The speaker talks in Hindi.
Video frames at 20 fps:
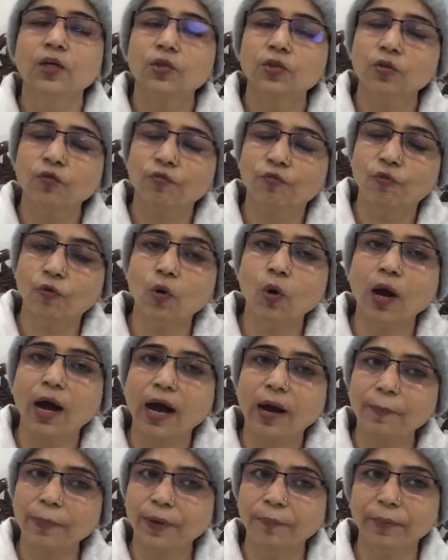तो वो
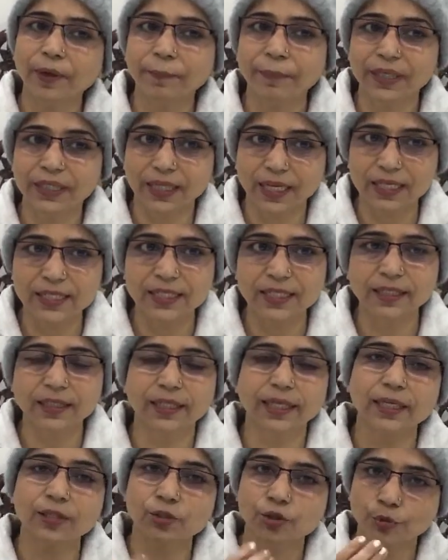आप हमें बता
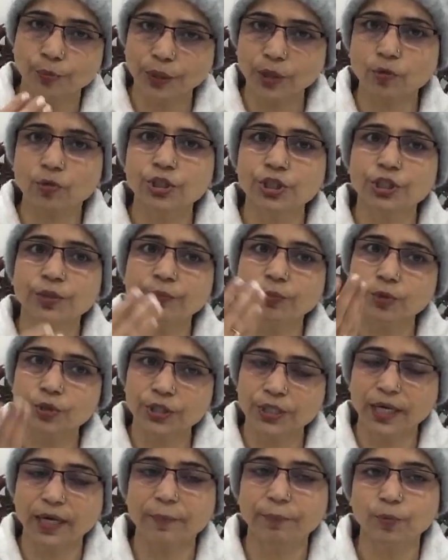सकते हैं जो भी क्वेश्चन
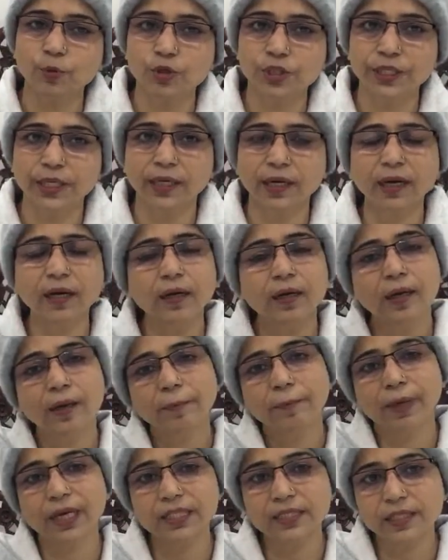पूछना है आप पूछिएगा
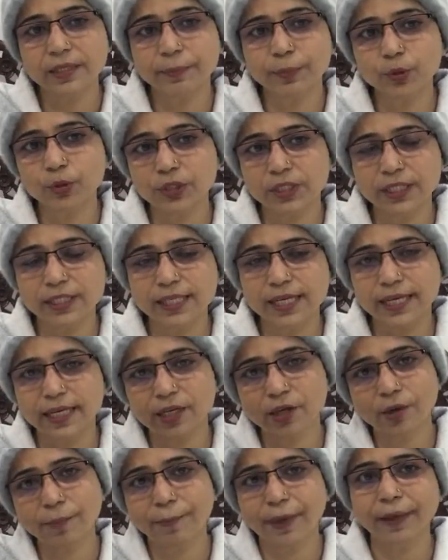मानसी पूछती
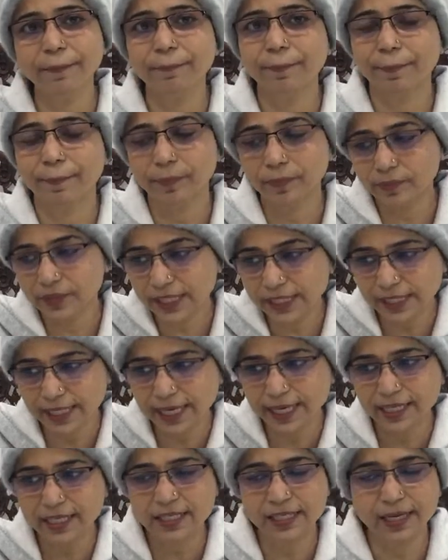जाएगी और मैं
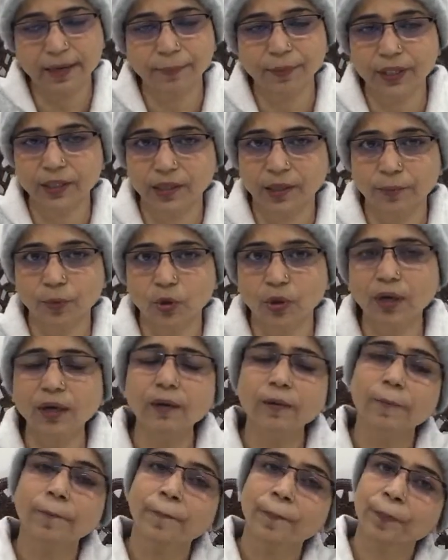जैसे एक स्टेप खत्म
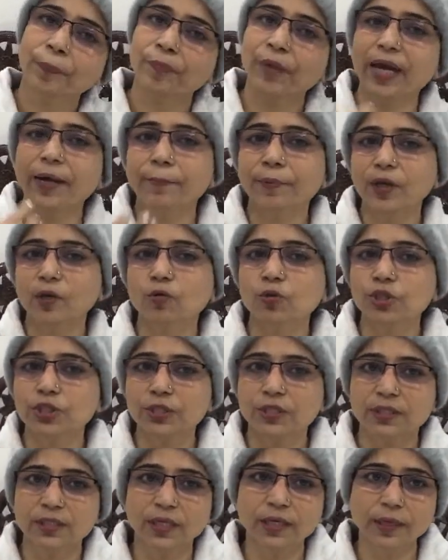होगा मैं आपके
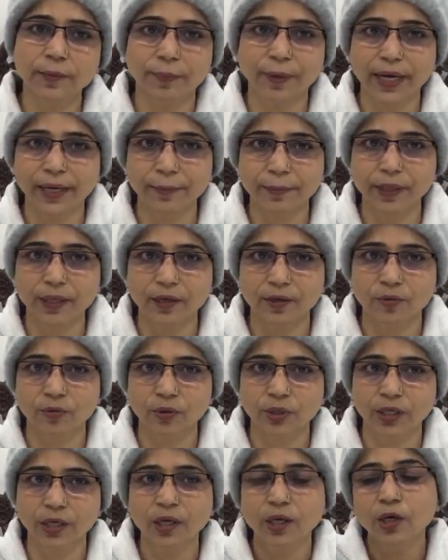क्वेश्चंस का रिप्लाई भी
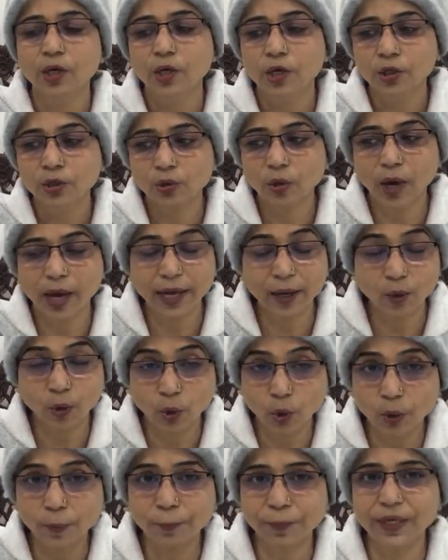करूंगी तो आई
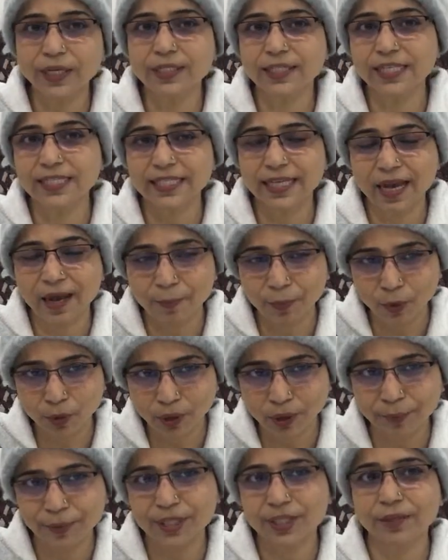होप कि जैसे आप लोग
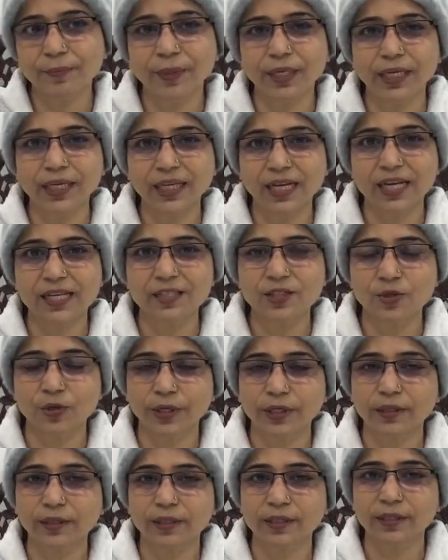हमेशा मेरी क्लास
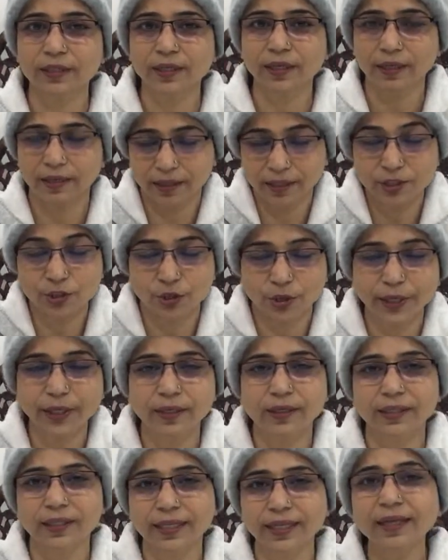ज्वाइन कर इन्जॉय
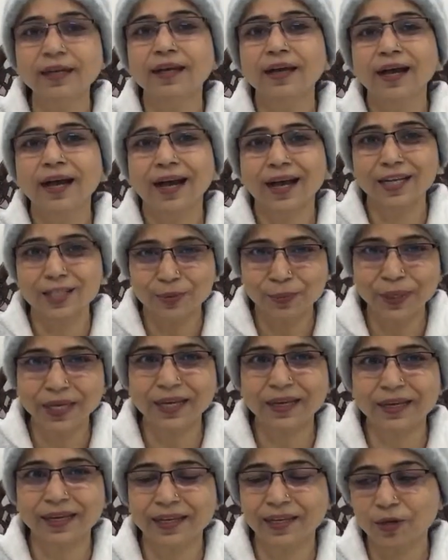करते हैं आज भी
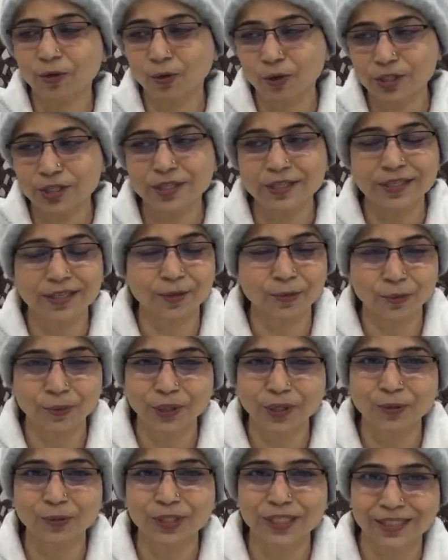करेंगे कोशिश
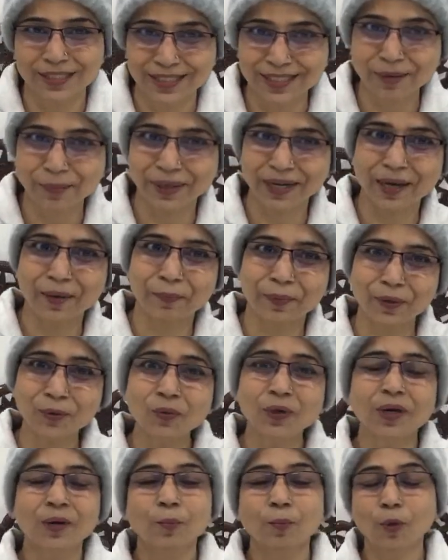करूँगी कुछ अच्छा बना पाऊँ
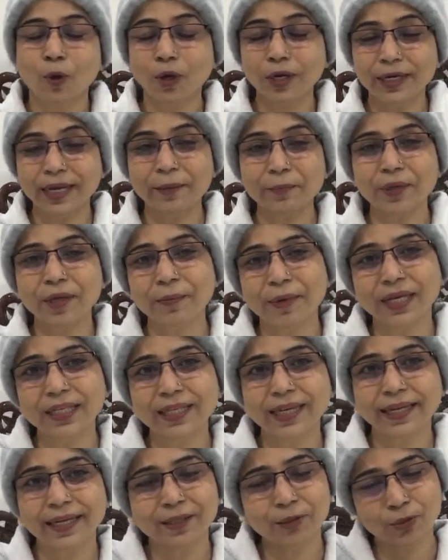बहुत टाइम के बाद
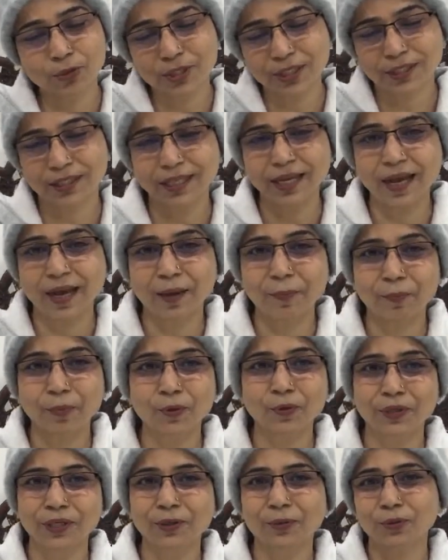आए हैं तो जितने आप
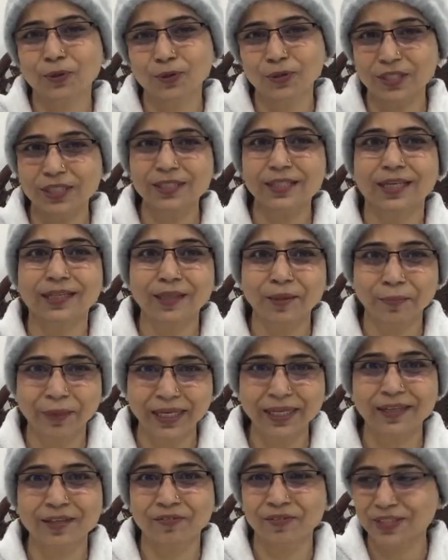लोग नहीं होंगे उससे ज़्यादा
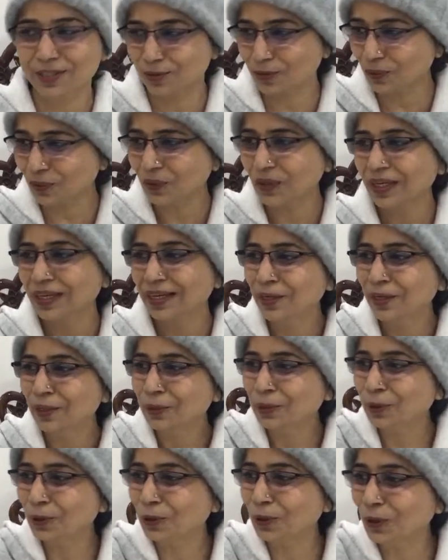मैं नर्वस हूँ
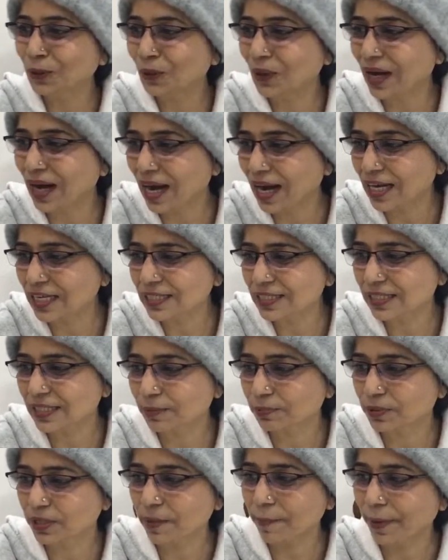तो आज
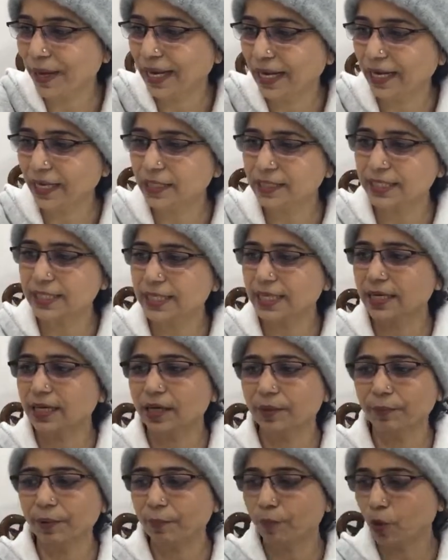सबसे पहले जैसे
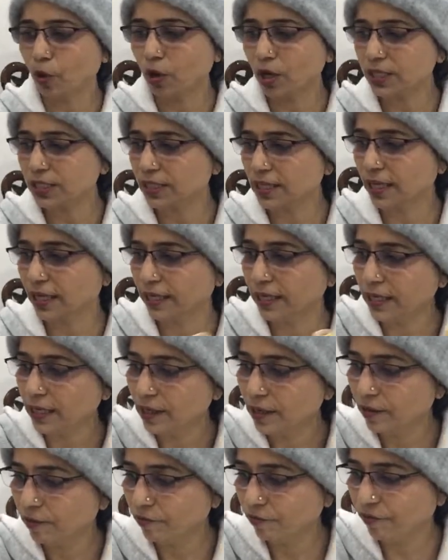घर में बहुत सारी
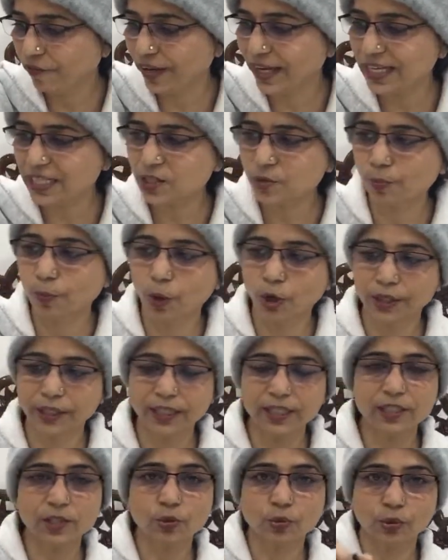वेस्ट
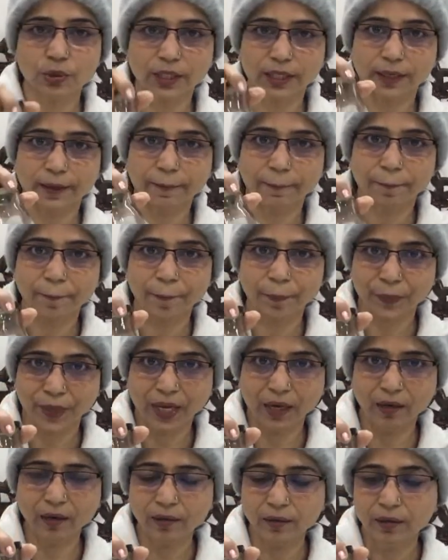बॉटल्स होती हैं
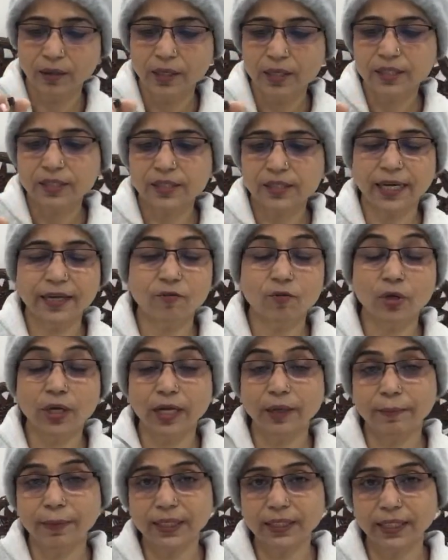है ना चाहे वो
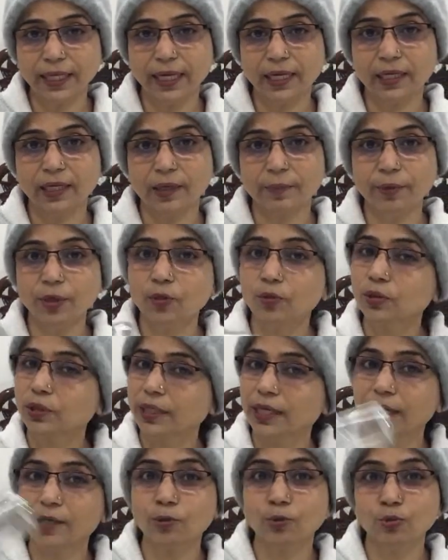कई बार तेल की भी
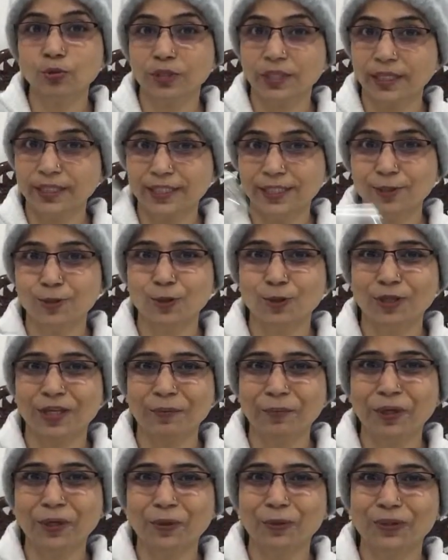होती है दूसरे चीज़ों की
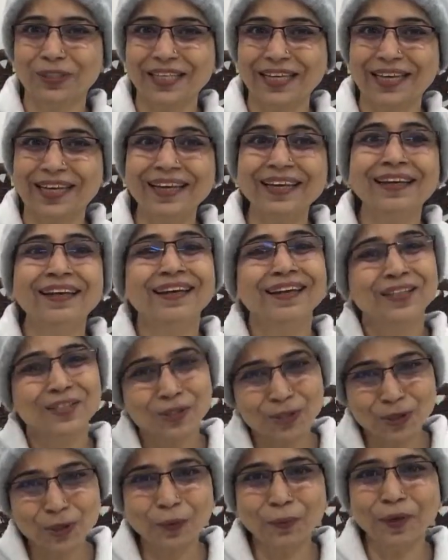भी होती है
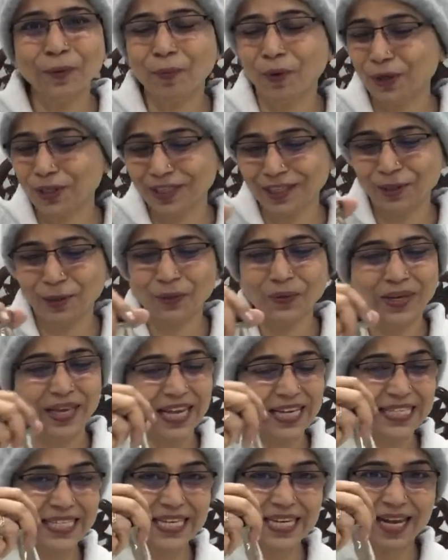जो भी बॉटल हो
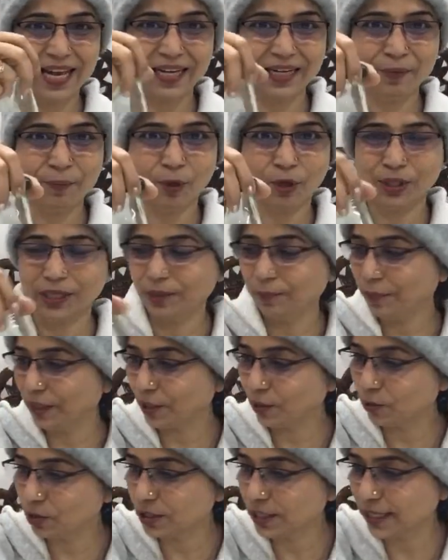ऐसे खाली बॉटल
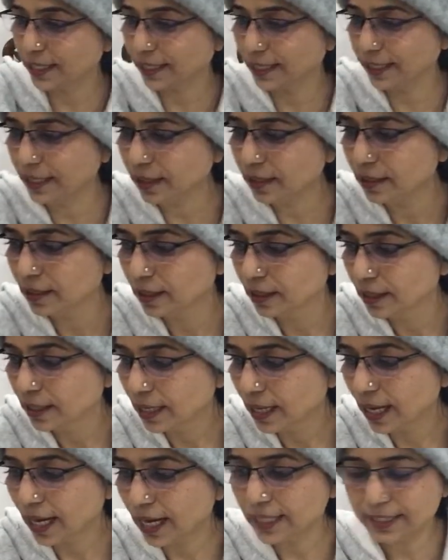मेरे को चाहिए
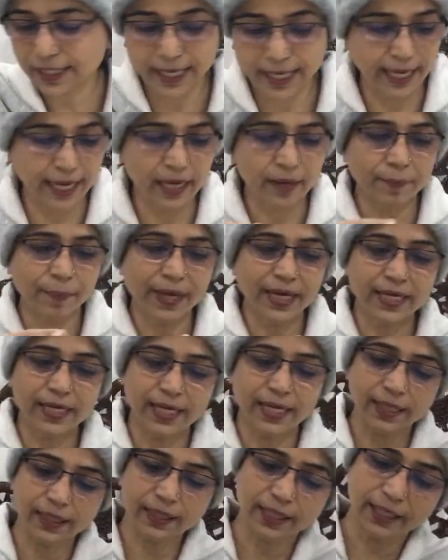आज एक मैं
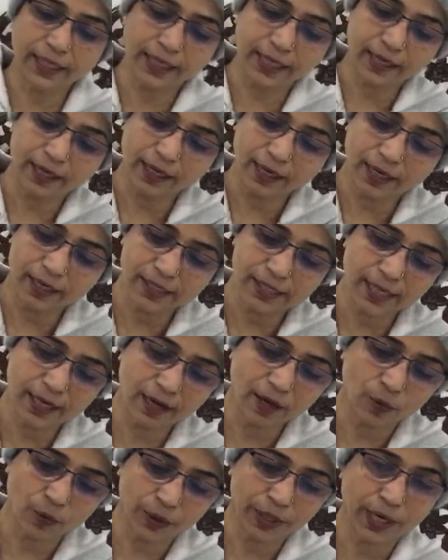ये तरीके का
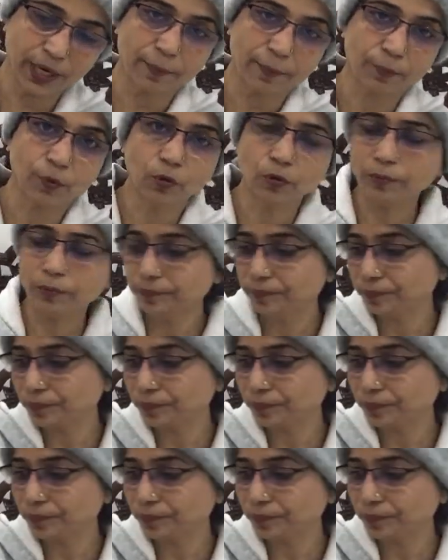सिखाऊंगी आपको